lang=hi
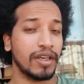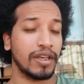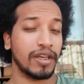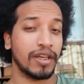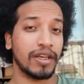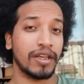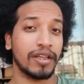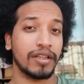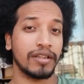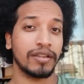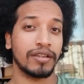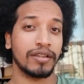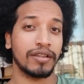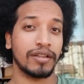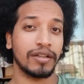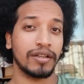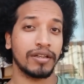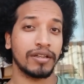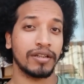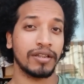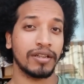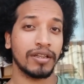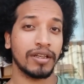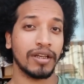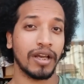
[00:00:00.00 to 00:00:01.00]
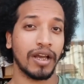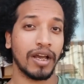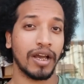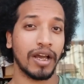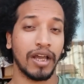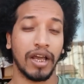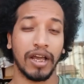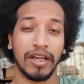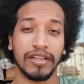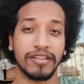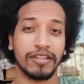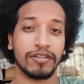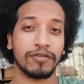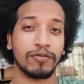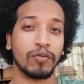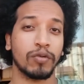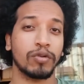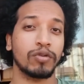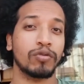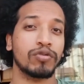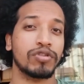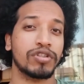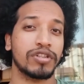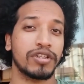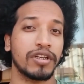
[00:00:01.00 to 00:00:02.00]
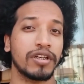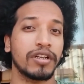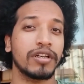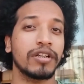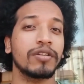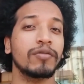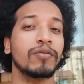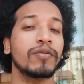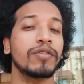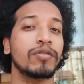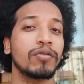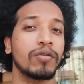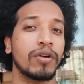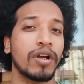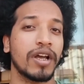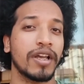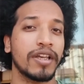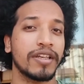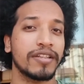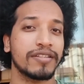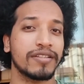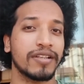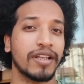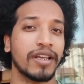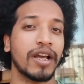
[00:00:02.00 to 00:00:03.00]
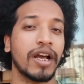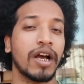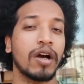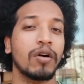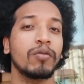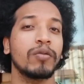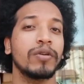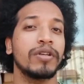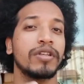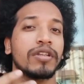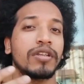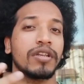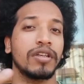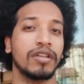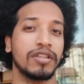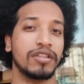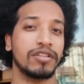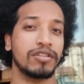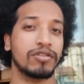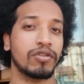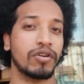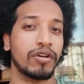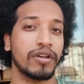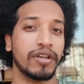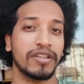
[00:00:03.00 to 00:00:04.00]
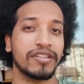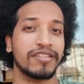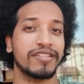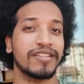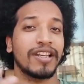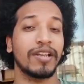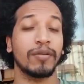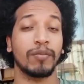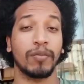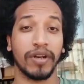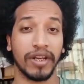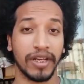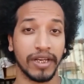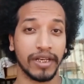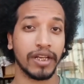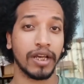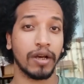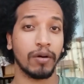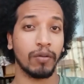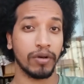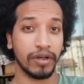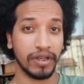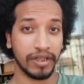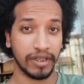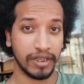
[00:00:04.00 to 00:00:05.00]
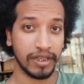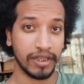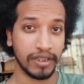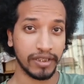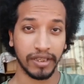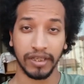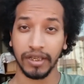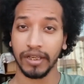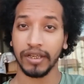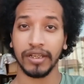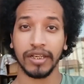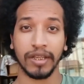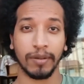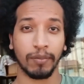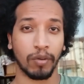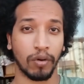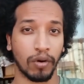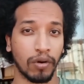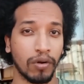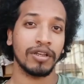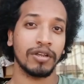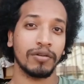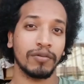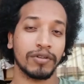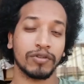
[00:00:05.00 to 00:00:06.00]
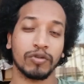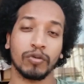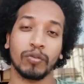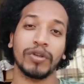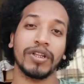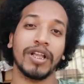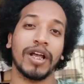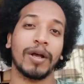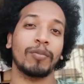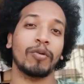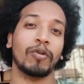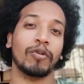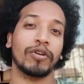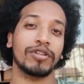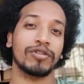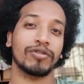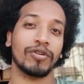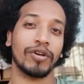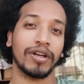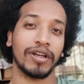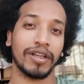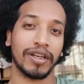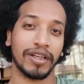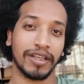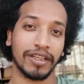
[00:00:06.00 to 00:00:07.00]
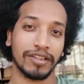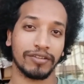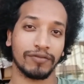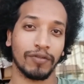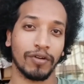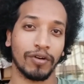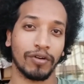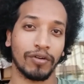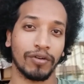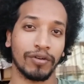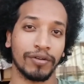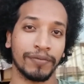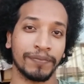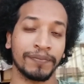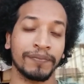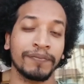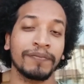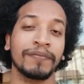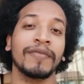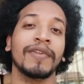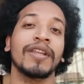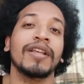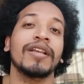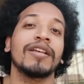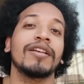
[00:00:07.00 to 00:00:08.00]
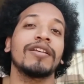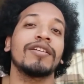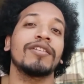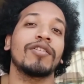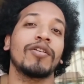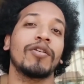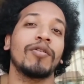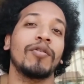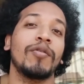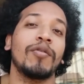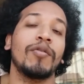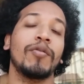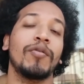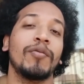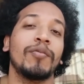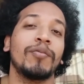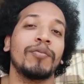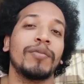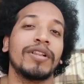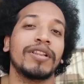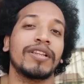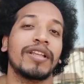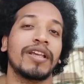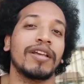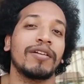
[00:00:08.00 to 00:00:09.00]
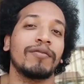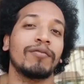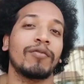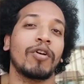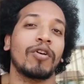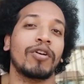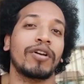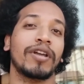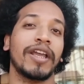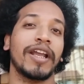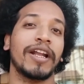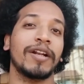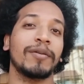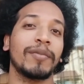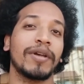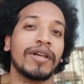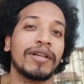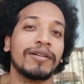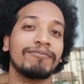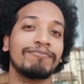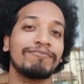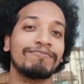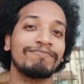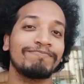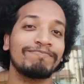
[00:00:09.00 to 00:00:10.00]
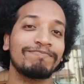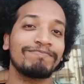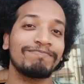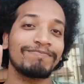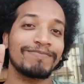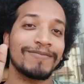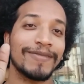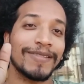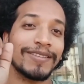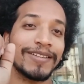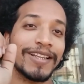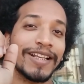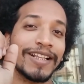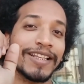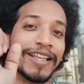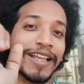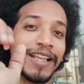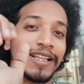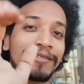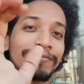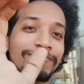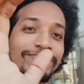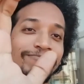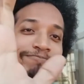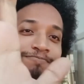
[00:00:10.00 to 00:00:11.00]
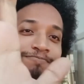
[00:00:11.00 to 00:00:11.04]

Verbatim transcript: एंड आई जस्ट वॉन्ट टू शेयर इट विद यू गाइज लाइक हाउ वी इन्जॉय एंड सेलिब्रेट आवर ईद हेयर इन अब्रॉड बस उम्मीद आप लोग इन्जॉय करेंगे इस ब्लॉग को तो मिलते हैं ब्लॉग के एंड में टिल देन